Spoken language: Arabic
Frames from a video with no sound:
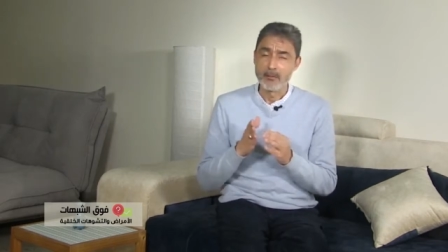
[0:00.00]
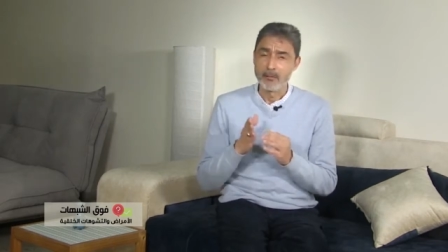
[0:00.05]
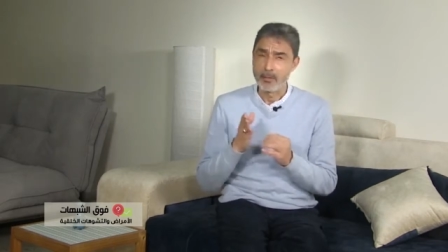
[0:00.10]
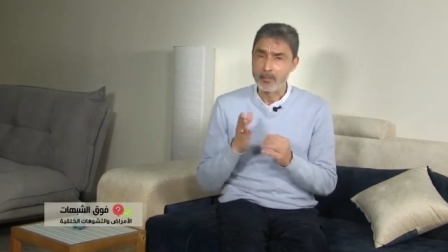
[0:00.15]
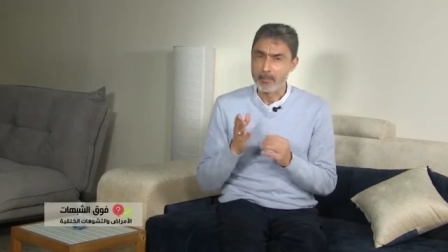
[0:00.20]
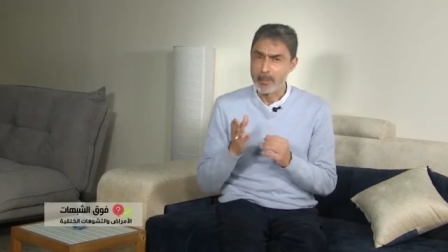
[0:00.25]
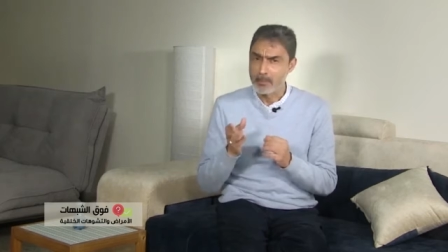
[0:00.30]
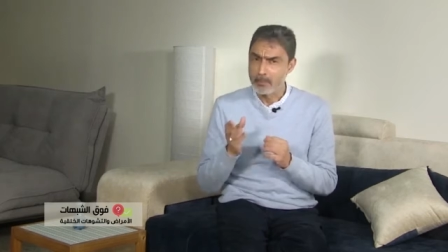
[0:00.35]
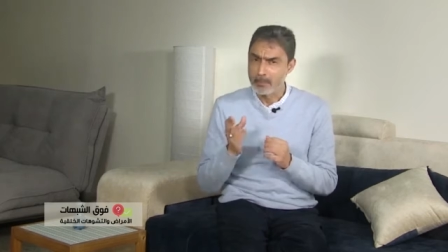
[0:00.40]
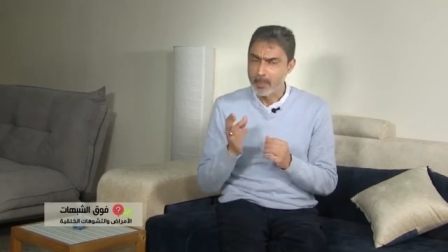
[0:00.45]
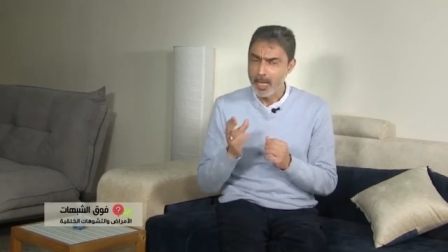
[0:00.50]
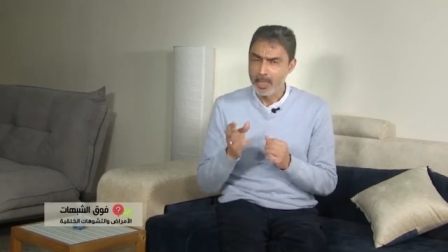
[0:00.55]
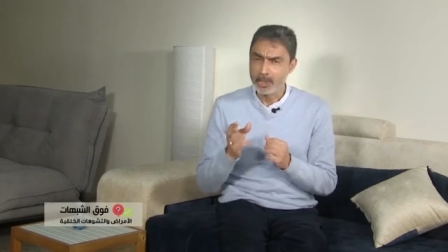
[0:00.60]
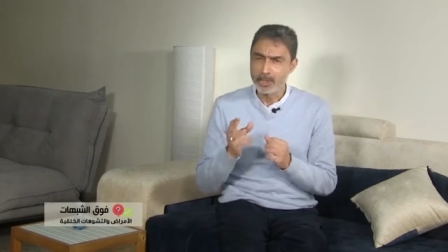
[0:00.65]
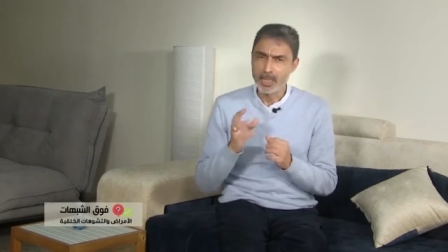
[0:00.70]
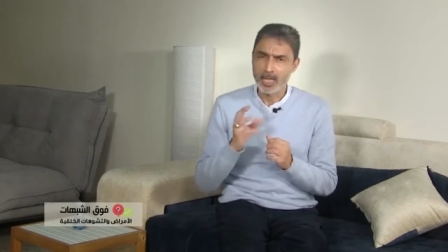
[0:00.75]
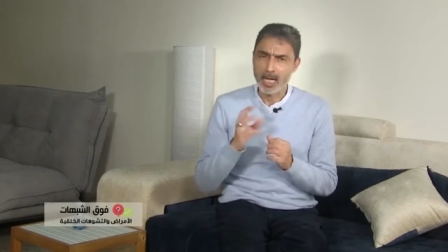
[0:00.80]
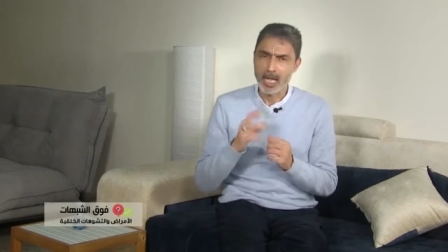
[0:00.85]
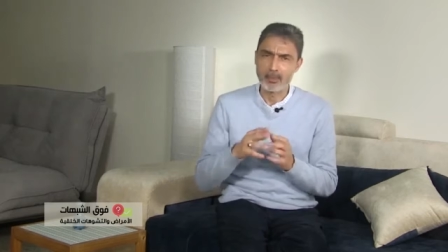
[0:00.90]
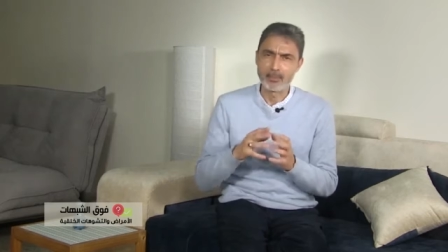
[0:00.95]
فمن
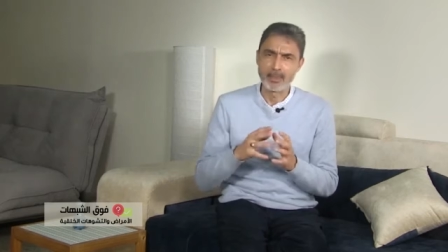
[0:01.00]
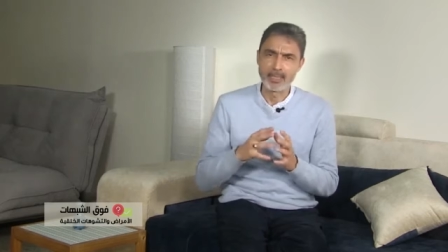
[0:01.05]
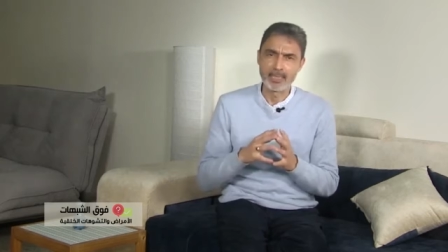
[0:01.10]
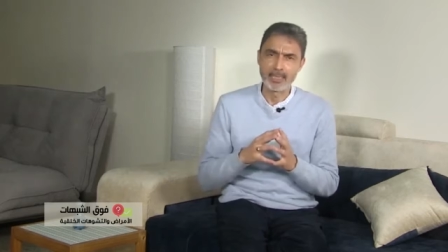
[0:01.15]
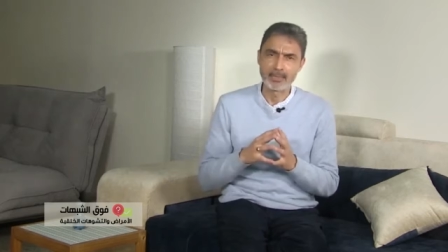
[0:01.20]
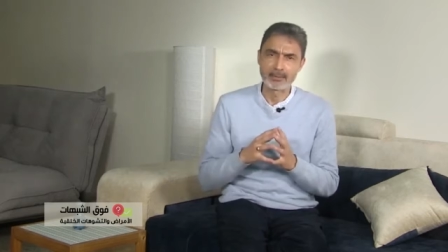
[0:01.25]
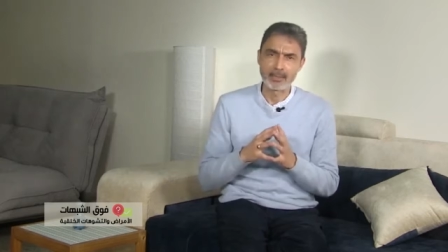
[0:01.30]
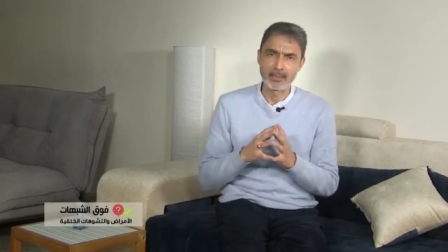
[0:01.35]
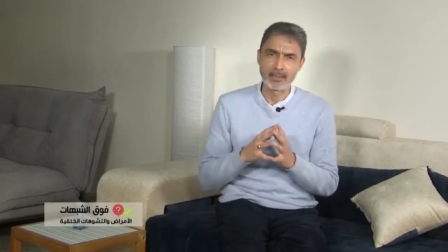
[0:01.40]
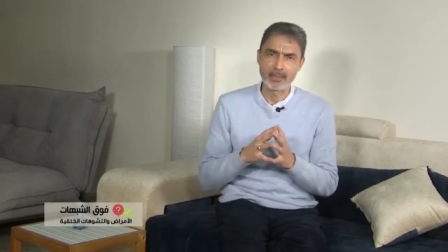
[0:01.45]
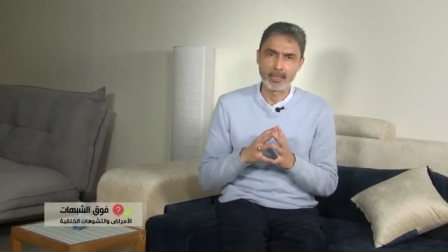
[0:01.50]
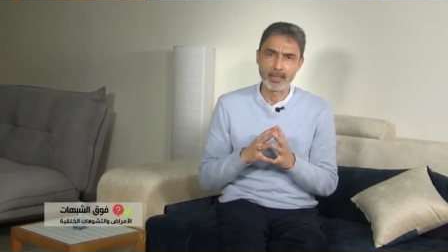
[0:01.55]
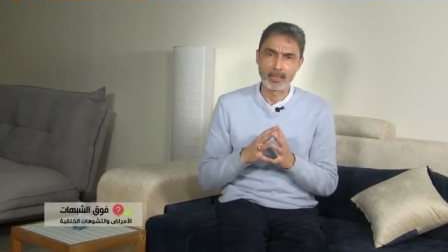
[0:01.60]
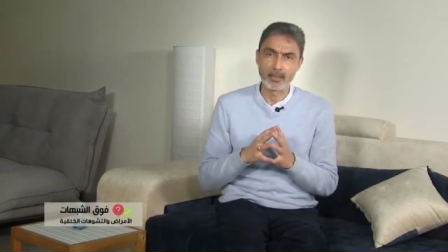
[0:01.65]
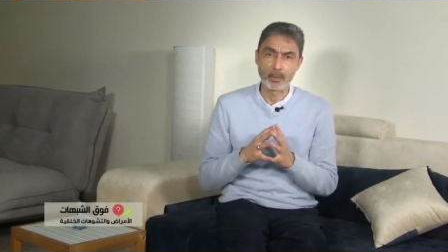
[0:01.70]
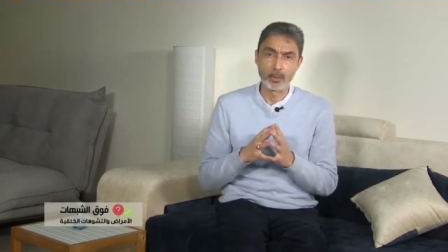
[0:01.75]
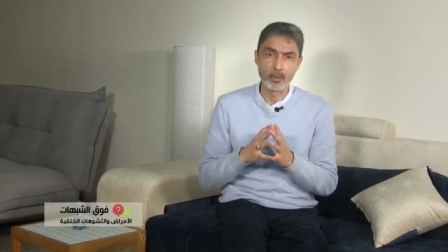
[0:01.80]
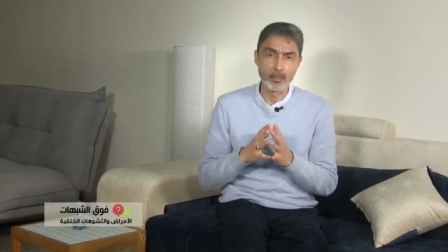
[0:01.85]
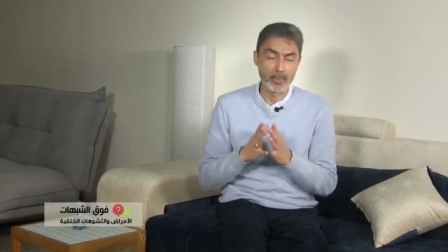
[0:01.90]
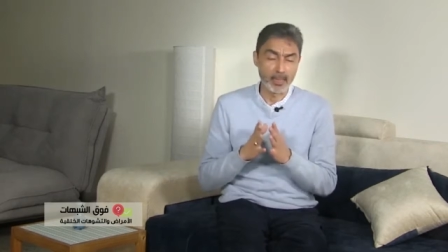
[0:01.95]
باشر عملية
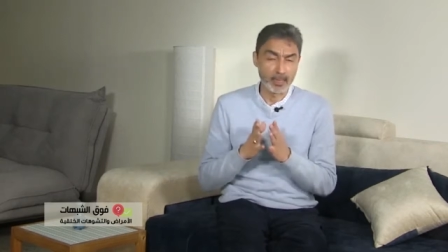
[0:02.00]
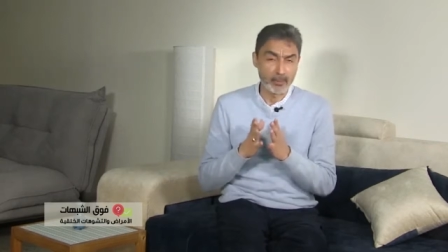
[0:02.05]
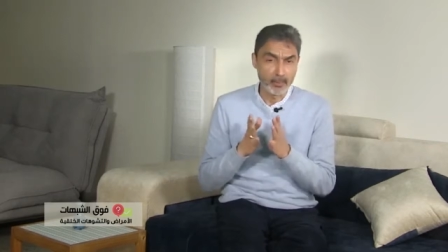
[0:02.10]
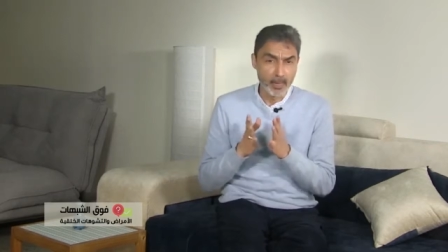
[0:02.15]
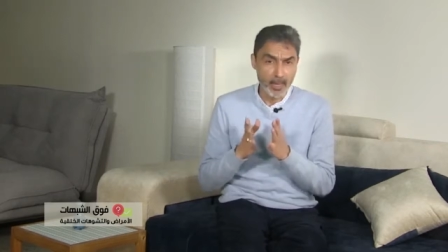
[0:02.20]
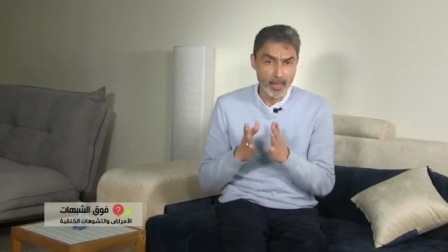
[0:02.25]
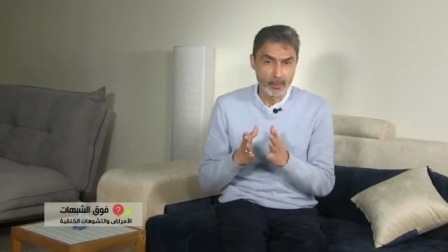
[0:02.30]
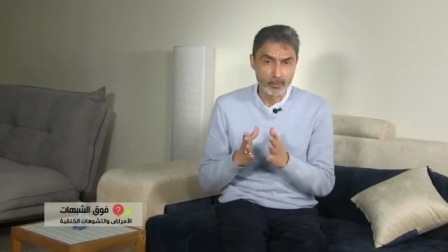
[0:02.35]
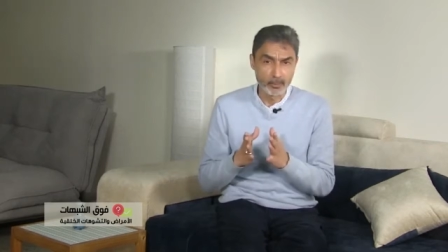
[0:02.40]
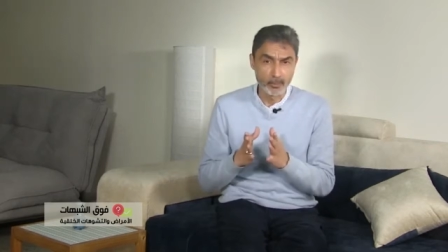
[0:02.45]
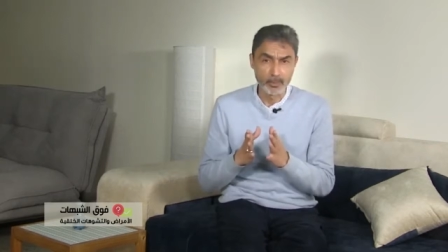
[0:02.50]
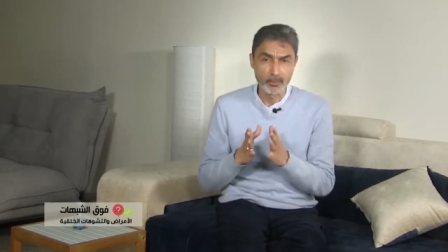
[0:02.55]
الخلق هم عباد